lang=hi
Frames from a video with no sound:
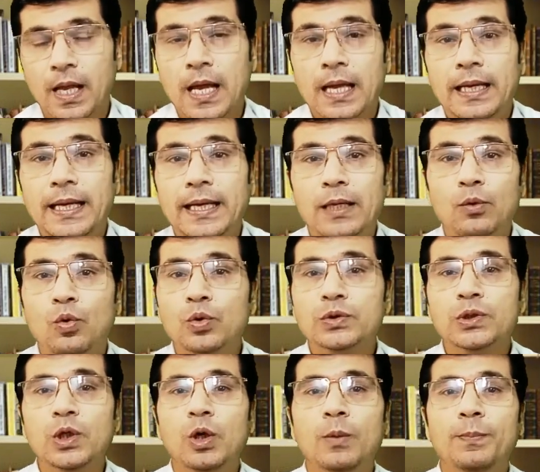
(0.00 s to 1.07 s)
लेकिन
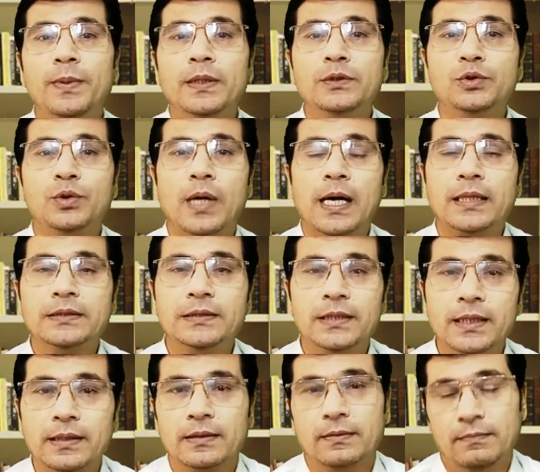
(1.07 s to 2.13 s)
उसके ऊपर जो
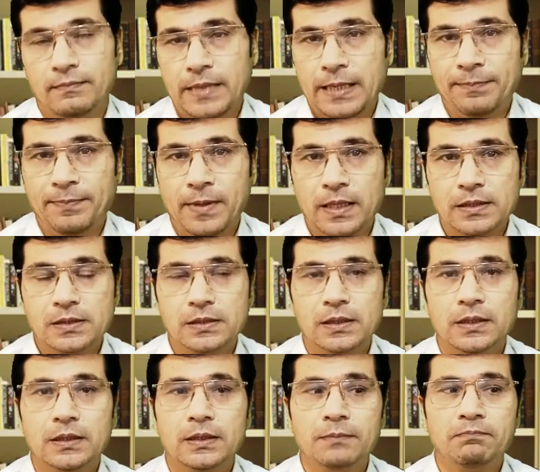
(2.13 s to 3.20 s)
अक्सर मेरे पास
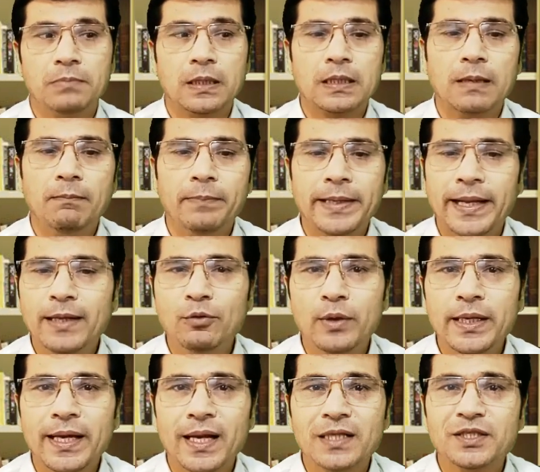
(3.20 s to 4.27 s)
कंप्लेन तो
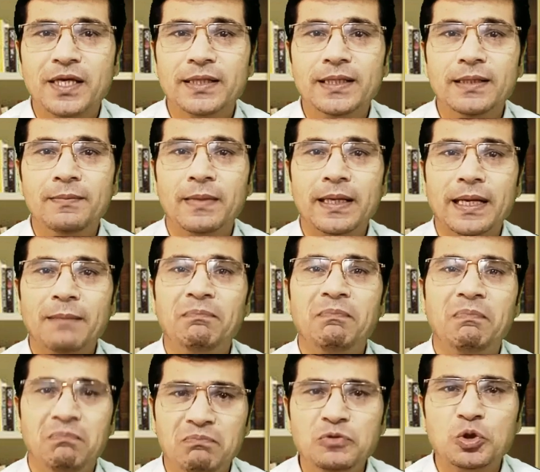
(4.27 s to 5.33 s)
नहीं करना चाहिए मगर
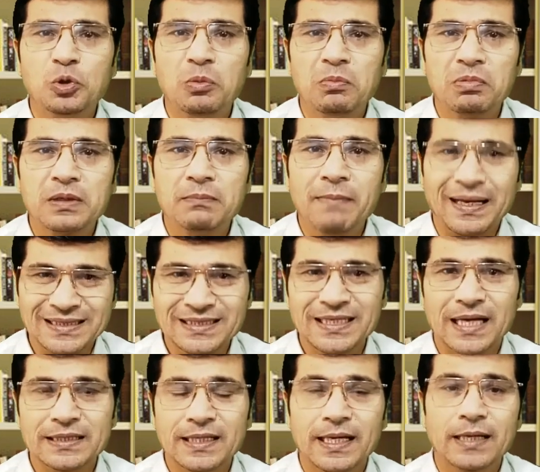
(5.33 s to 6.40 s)
जो मैसेज
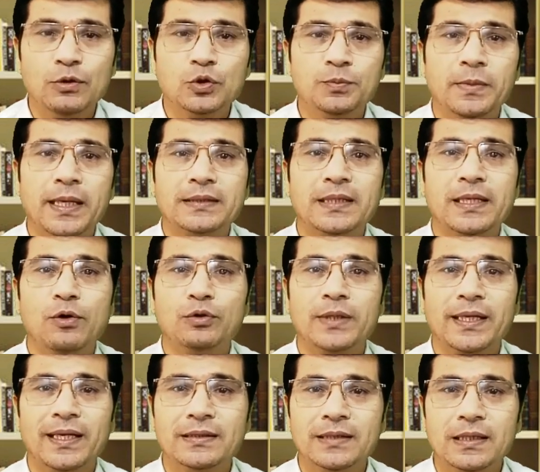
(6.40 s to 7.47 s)
आता है उसमें अक्सर ये होता
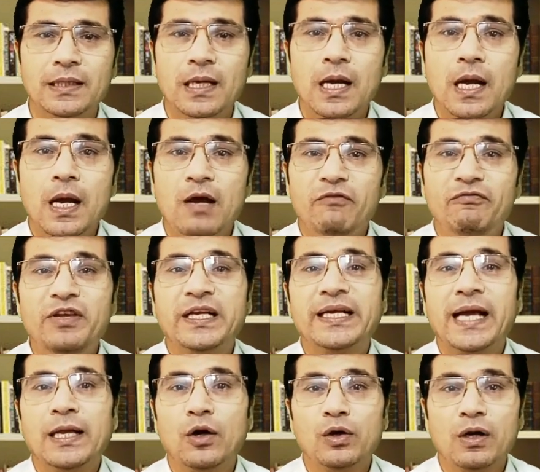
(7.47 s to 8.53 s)
है कि सर वी
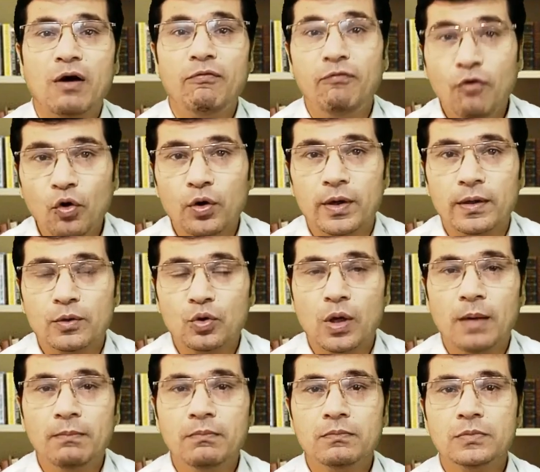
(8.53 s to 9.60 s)
कैन नॉट अफोर्ड तो हम